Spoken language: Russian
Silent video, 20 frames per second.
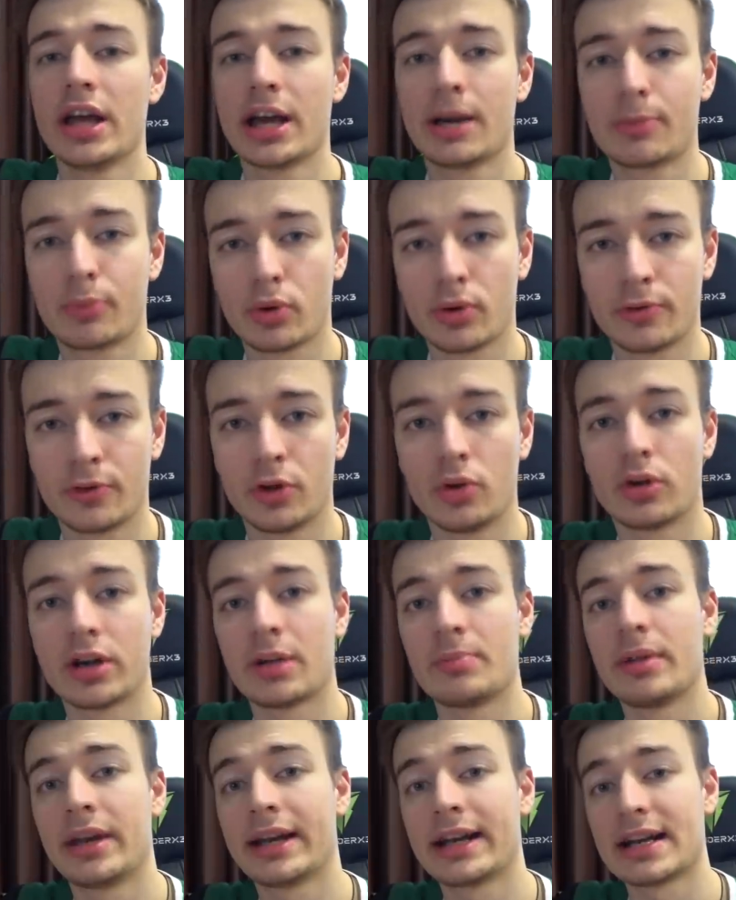к профилю
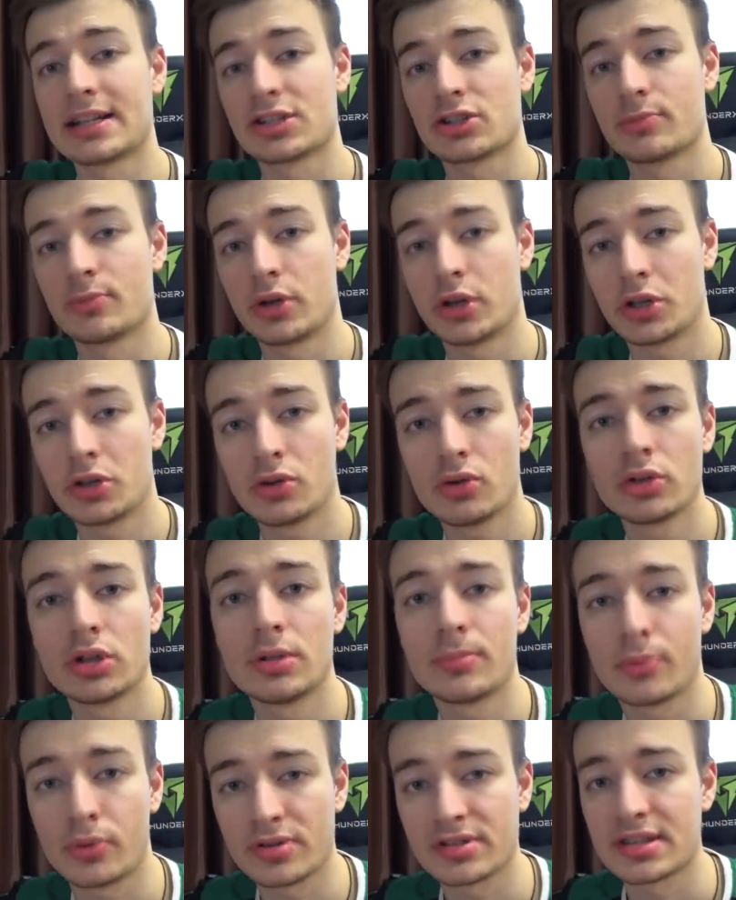к американскому региону,
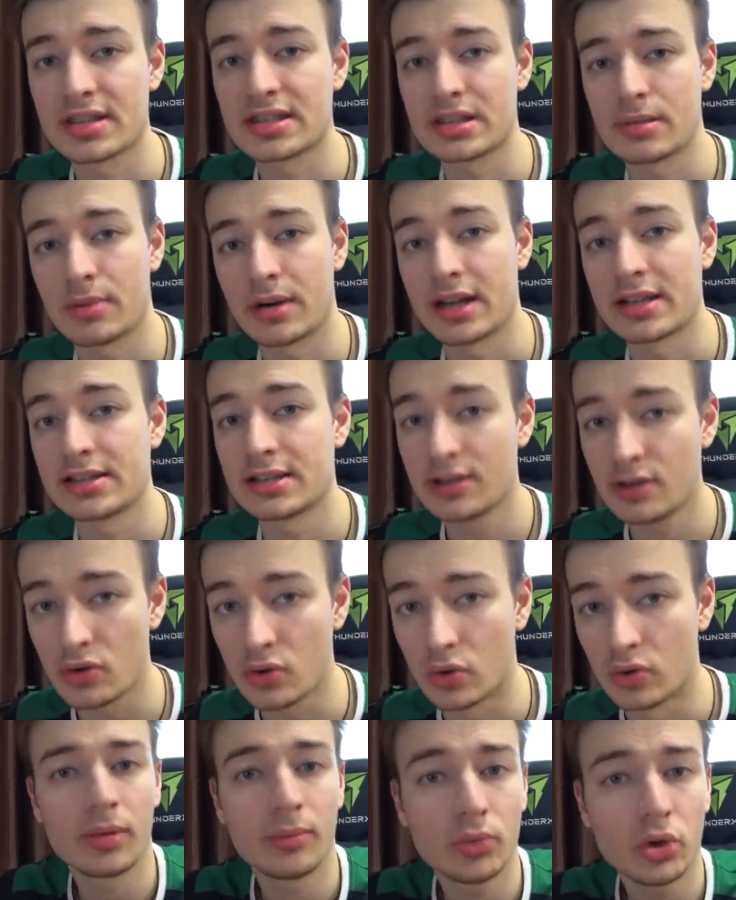региона и просто забрать
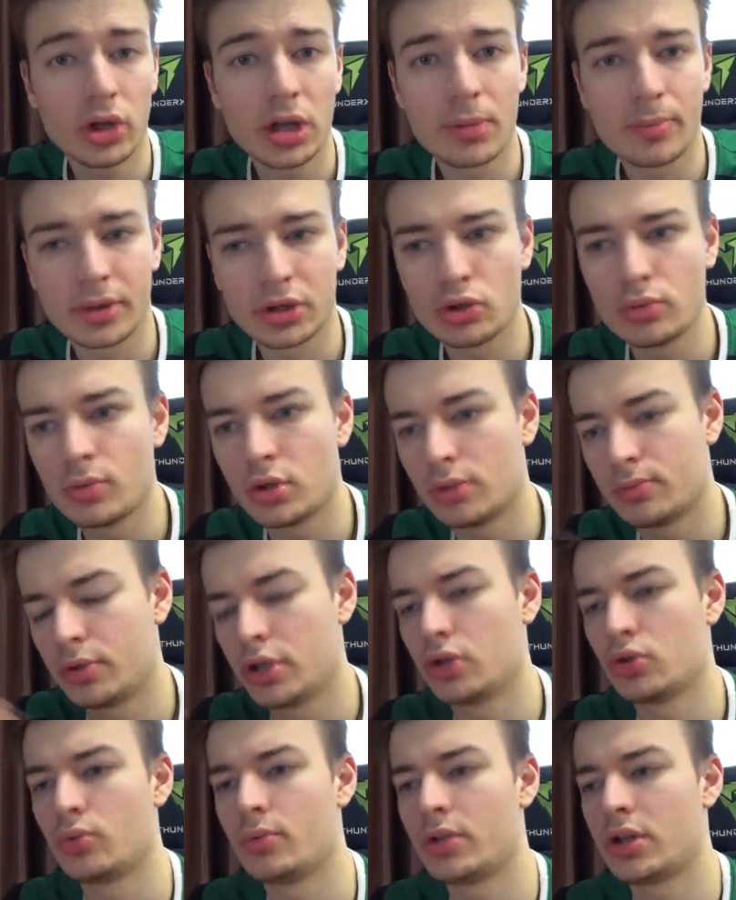игру. Многие подумают,
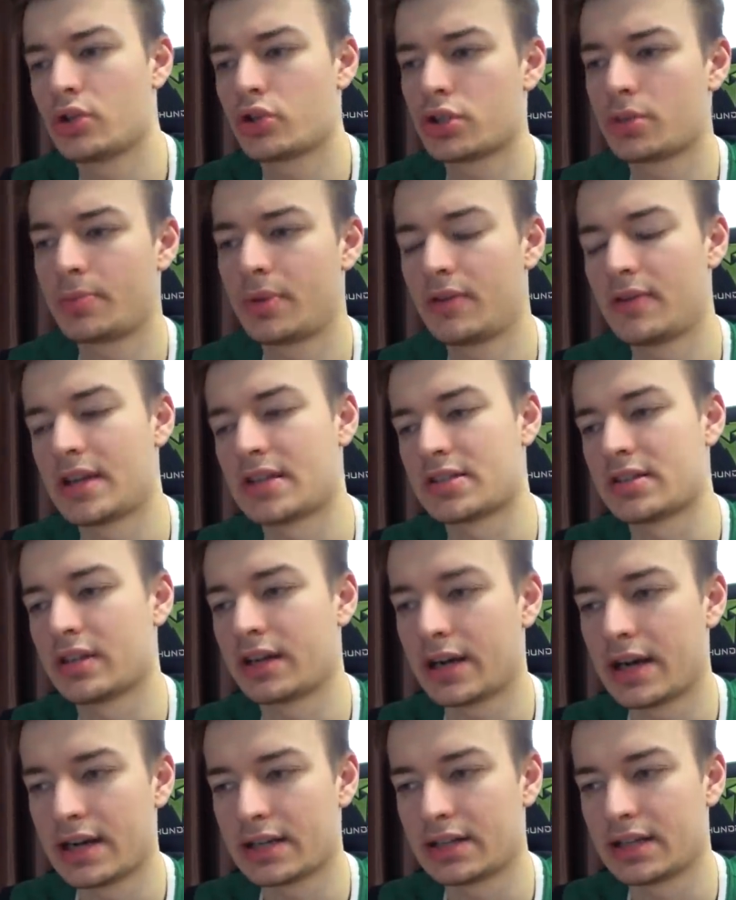блин, ну у меня уже
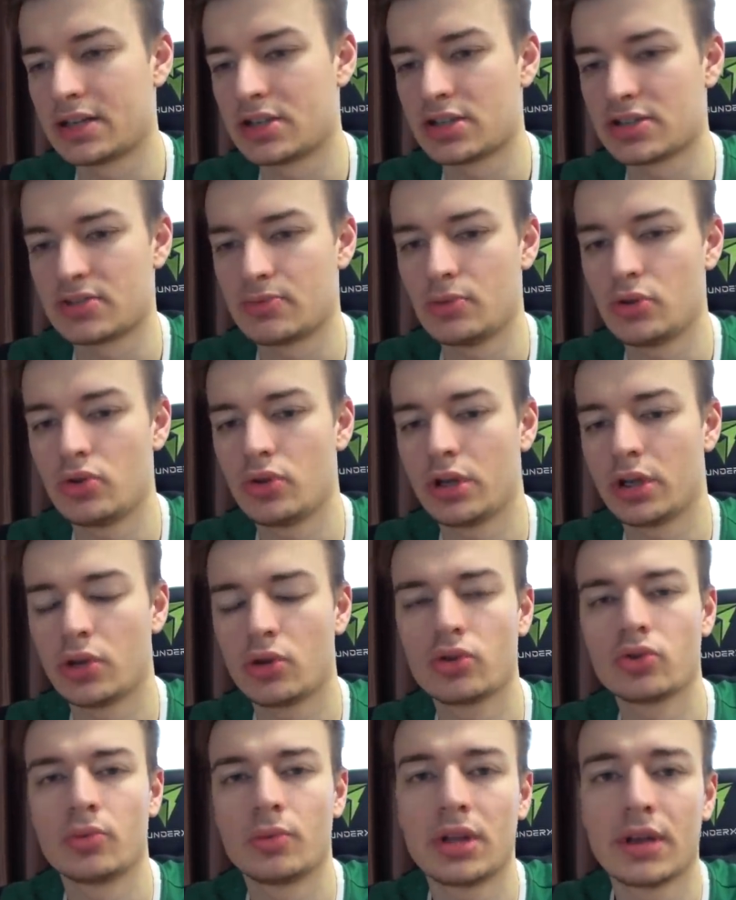привязана карта, я сейчас меню
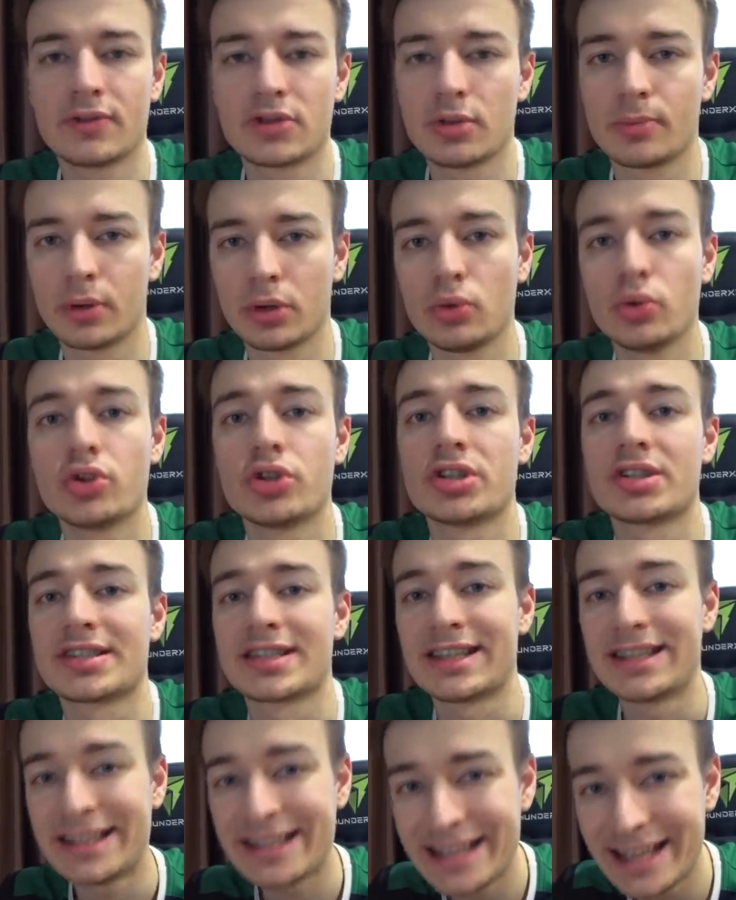регион, у меня все
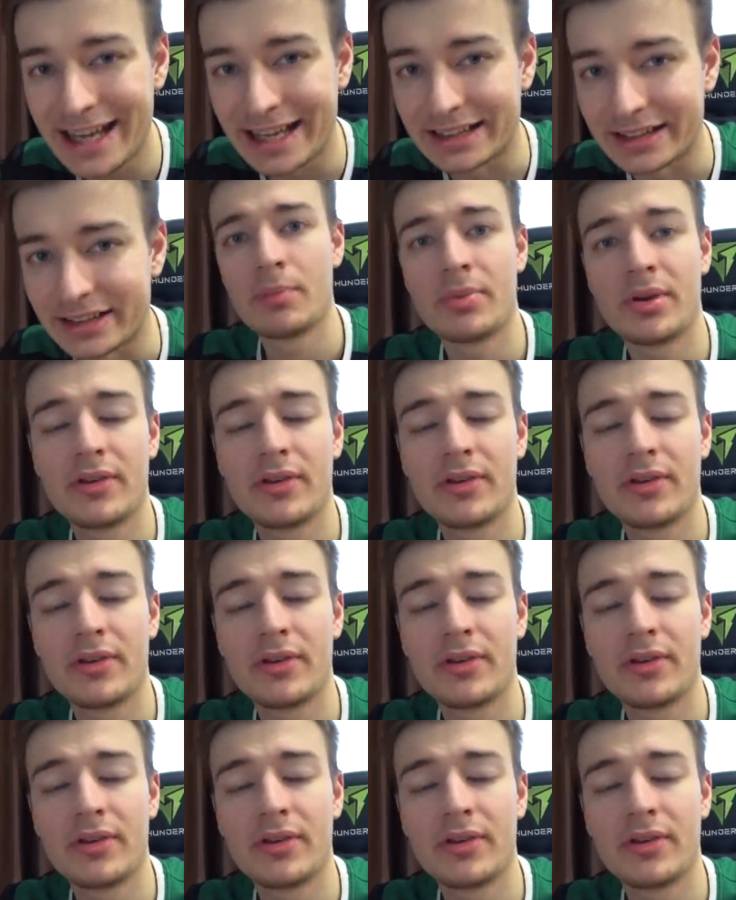получится. Нет.